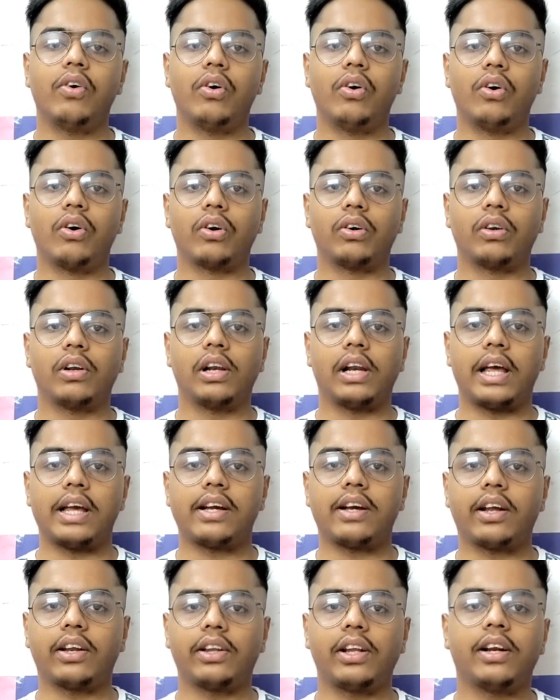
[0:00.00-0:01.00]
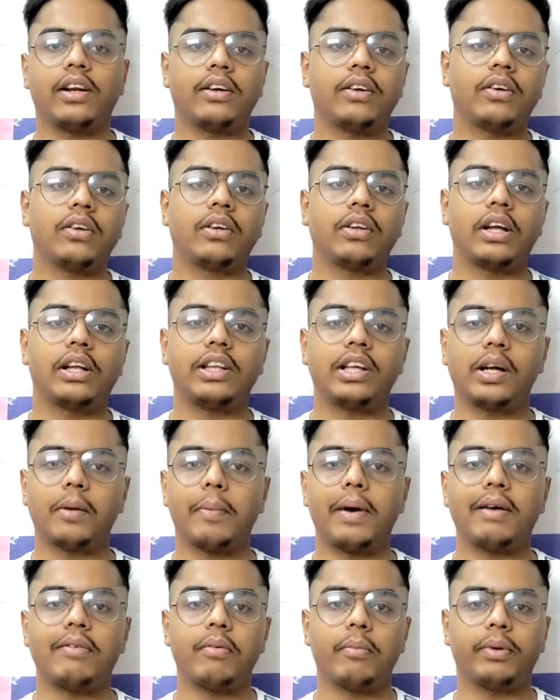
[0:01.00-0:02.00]
और लाइक कर देना साथ ही
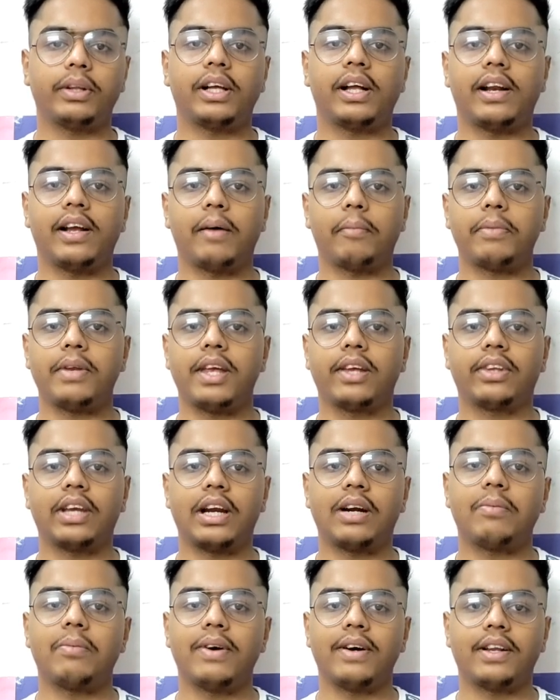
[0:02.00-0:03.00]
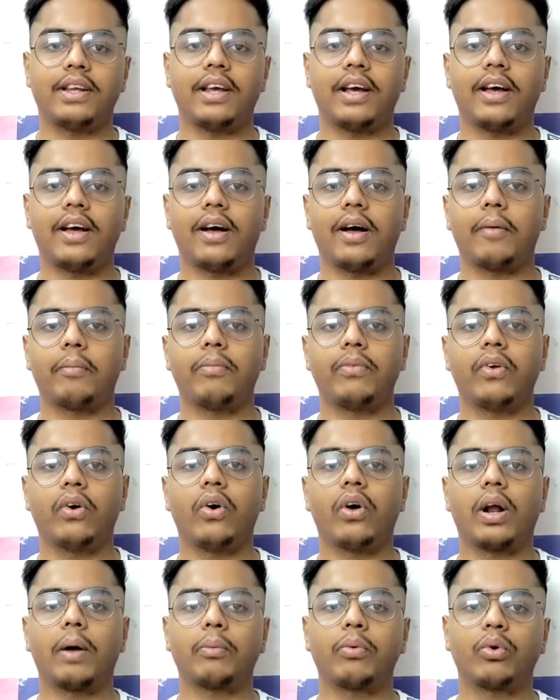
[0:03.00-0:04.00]
कमेंट में बताना अपनी एक्साइटमेंट क्या है आप
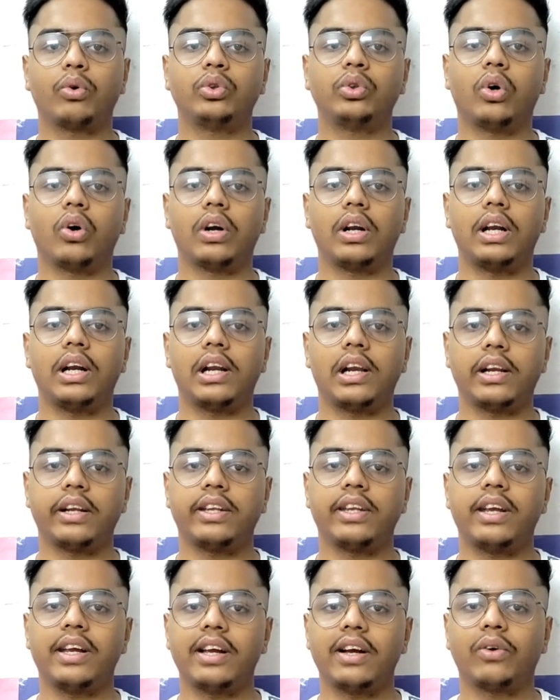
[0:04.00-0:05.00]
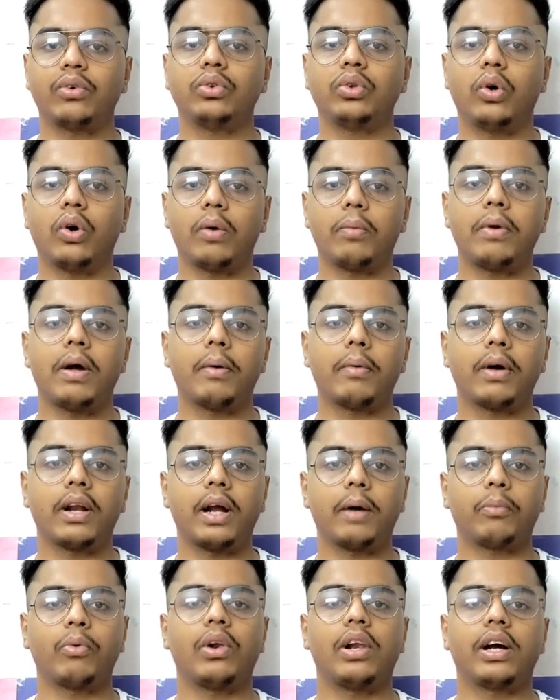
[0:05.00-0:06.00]
और आपको कुछ और डेट लगती है या कुछ और भी
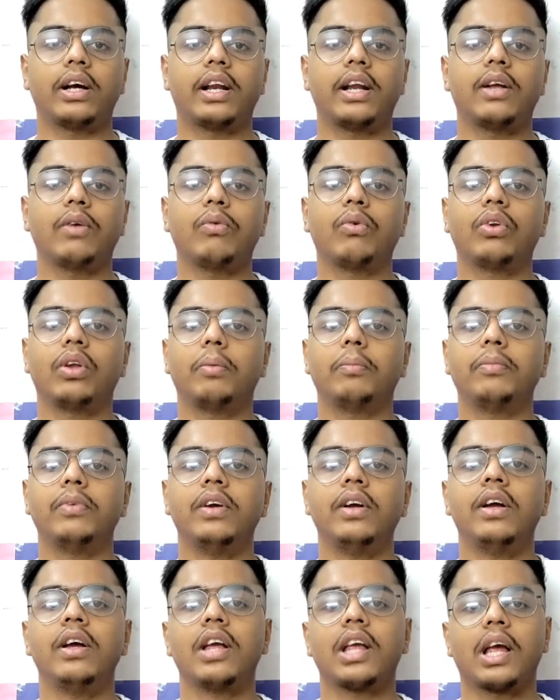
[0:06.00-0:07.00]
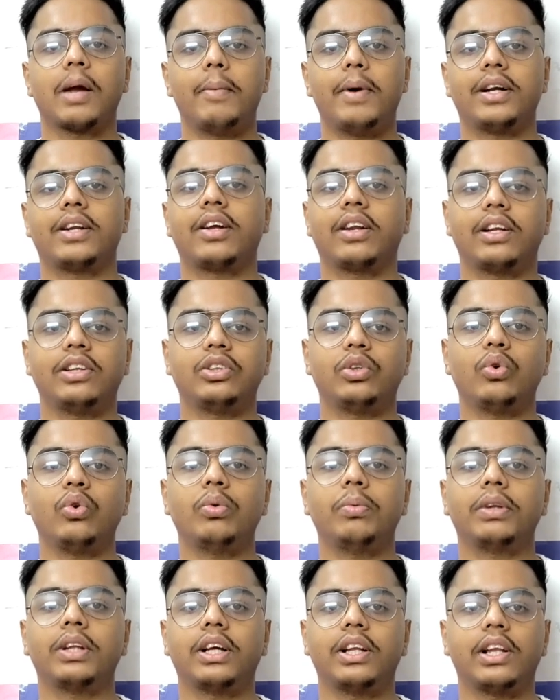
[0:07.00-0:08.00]
अगर आपको लग रहा है वो सब कमेंट करके
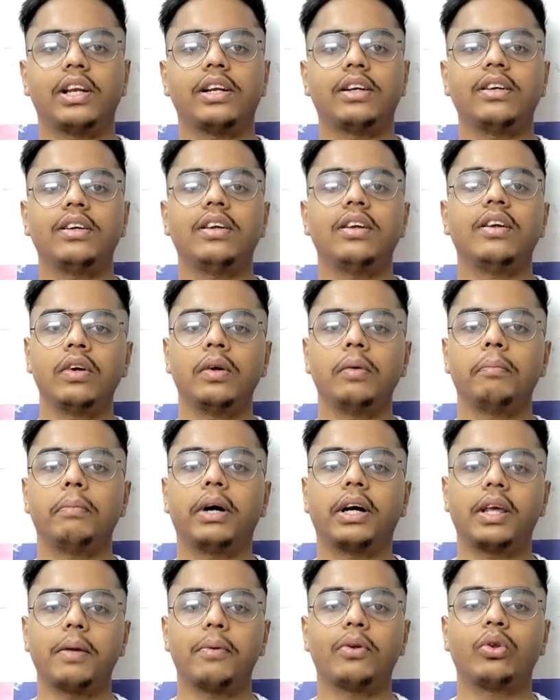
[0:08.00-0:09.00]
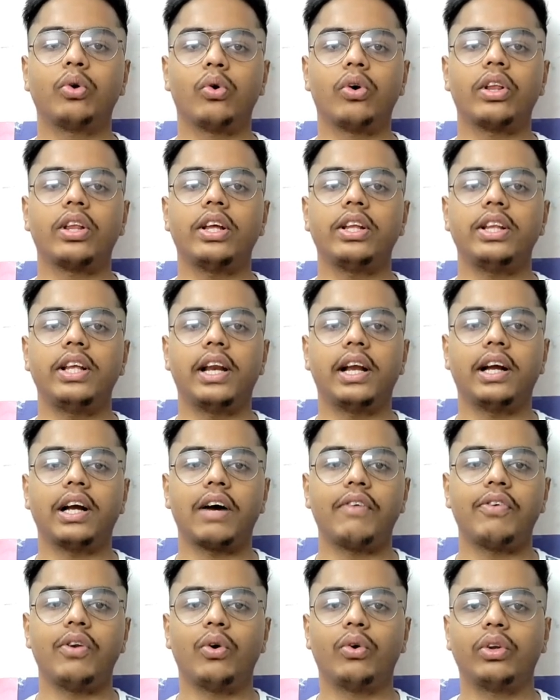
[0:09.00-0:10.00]
ज़रूर बता देना बाकी बस थोड़ा सा ही दिन है
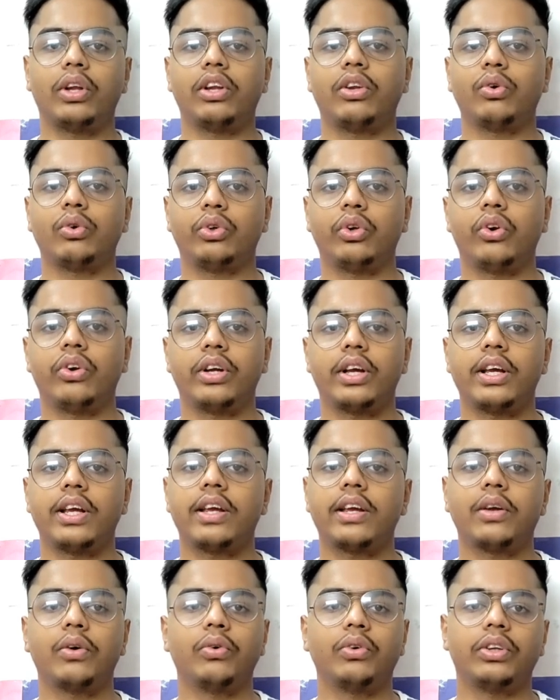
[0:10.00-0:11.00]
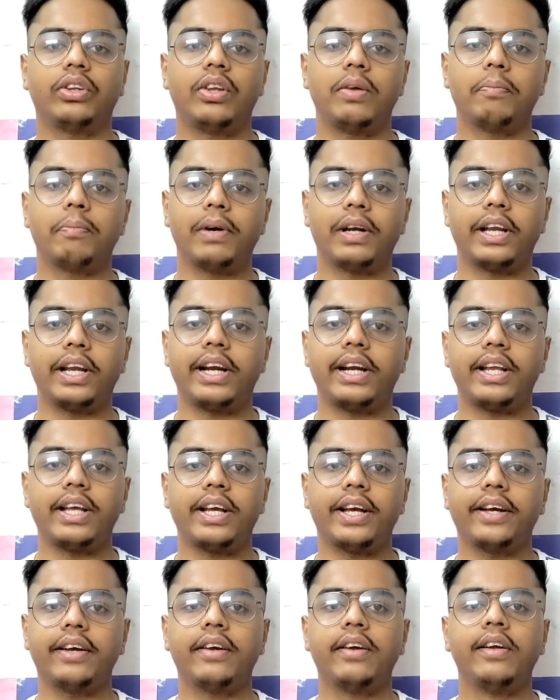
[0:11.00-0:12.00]
काफ़ी लोग जैसे सोच रहे होंगे कि कुछ सिंपल डेट
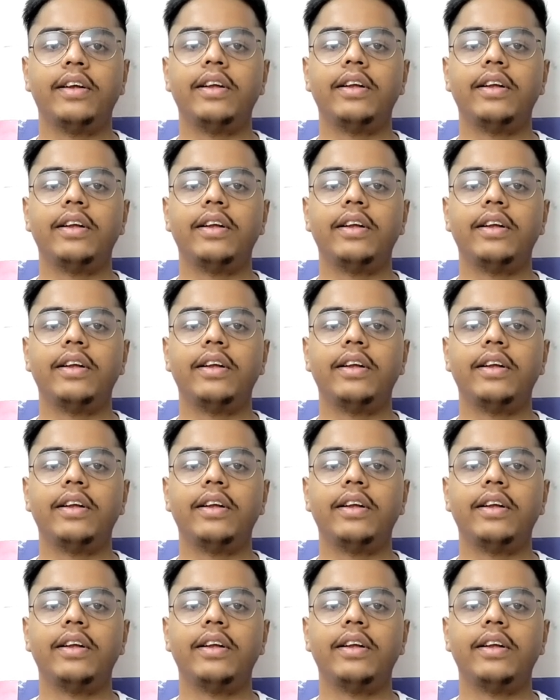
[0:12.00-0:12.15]
ही है